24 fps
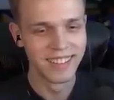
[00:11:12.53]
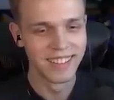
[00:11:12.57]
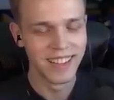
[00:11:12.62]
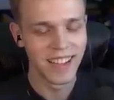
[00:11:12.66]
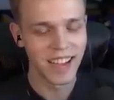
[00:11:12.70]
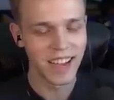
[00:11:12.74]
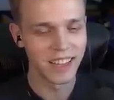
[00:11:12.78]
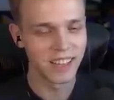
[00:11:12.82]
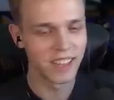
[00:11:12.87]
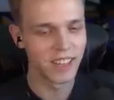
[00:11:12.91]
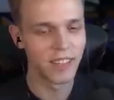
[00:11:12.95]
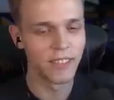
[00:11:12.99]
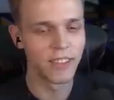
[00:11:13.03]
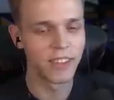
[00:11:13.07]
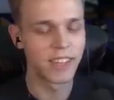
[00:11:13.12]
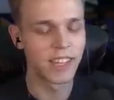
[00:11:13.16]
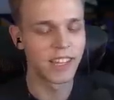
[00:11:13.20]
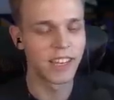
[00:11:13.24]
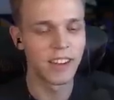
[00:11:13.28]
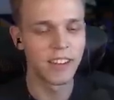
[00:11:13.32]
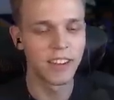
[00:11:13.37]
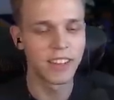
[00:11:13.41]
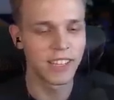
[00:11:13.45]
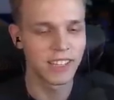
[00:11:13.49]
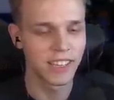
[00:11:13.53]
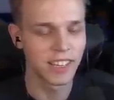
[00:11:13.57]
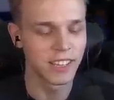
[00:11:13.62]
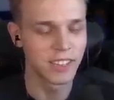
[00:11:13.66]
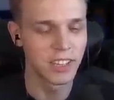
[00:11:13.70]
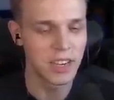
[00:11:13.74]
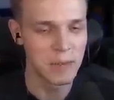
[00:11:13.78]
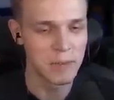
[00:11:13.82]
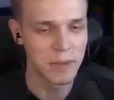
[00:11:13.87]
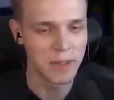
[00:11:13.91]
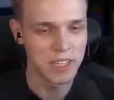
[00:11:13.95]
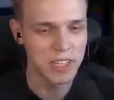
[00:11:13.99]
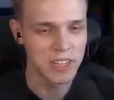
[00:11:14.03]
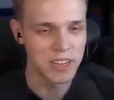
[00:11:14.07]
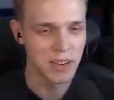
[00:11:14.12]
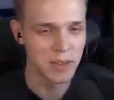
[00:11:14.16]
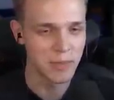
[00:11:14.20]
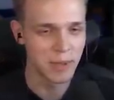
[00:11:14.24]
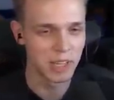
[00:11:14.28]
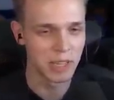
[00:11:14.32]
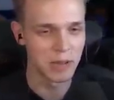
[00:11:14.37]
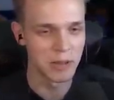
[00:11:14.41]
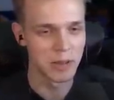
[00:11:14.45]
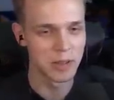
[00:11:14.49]
ego nawet, nawet tak na to nie patrzyłem,
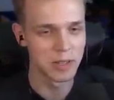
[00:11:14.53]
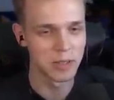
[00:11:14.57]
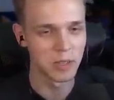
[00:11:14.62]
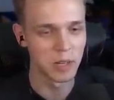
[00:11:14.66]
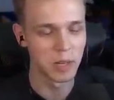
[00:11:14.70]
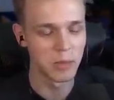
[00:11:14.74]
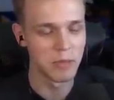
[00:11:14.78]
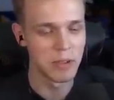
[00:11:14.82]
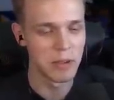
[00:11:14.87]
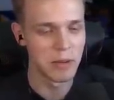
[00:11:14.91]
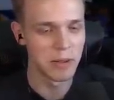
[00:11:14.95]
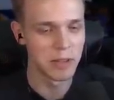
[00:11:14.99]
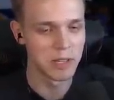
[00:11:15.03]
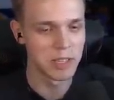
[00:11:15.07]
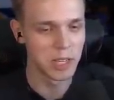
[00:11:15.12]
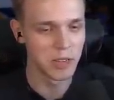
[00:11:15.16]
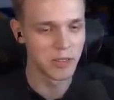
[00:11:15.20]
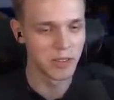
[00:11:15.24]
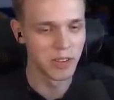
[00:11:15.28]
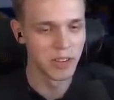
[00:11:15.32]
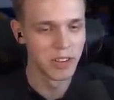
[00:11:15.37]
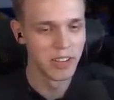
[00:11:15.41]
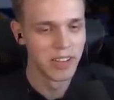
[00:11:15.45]
ja to po prostu robiłem losowo.